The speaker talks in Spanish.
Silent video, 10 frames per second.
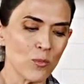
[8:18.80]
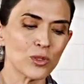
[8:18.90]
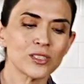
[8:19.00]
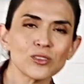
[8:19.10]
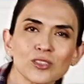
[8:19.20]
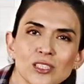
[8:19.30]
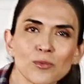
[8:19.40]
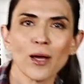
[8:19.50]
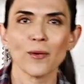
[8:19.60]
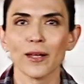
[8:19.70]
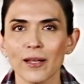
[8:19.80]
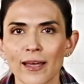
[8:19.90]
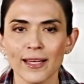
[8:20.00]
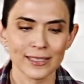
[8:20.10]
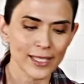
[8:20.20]
pues entonces se va a
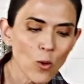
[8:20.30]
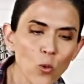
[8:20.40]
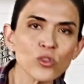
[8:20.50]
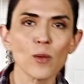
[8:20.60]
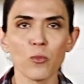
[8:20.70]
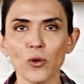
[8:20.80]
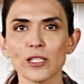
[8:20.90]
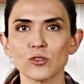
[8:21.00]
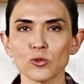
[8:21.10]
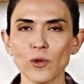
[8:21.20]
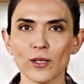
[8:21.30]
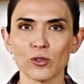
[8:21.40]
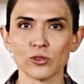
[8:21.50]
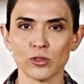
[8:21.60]
ver que se hunde por esos huecos.